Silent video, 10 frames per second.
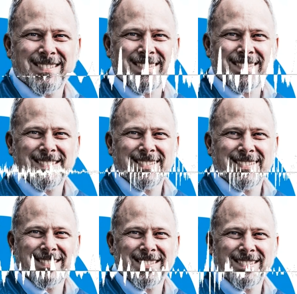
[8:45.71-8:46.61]
Man lässt
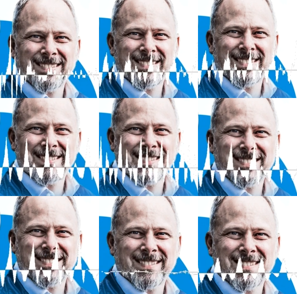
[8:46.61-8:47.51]
all die
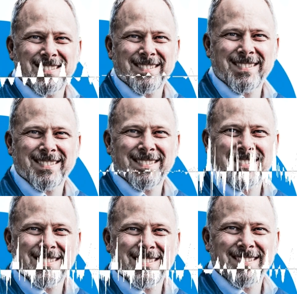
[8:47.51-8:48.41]
Ablenkungen, die im
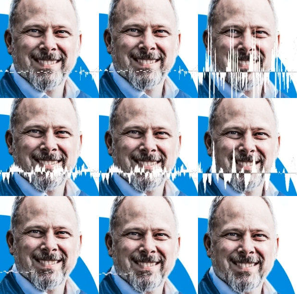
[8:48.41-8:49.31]
Alltag ja da
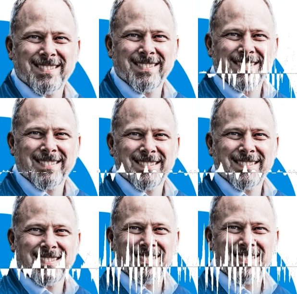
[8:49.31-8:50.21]
sind, lässt man
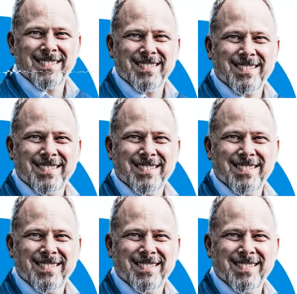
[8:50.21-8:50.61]
zurück.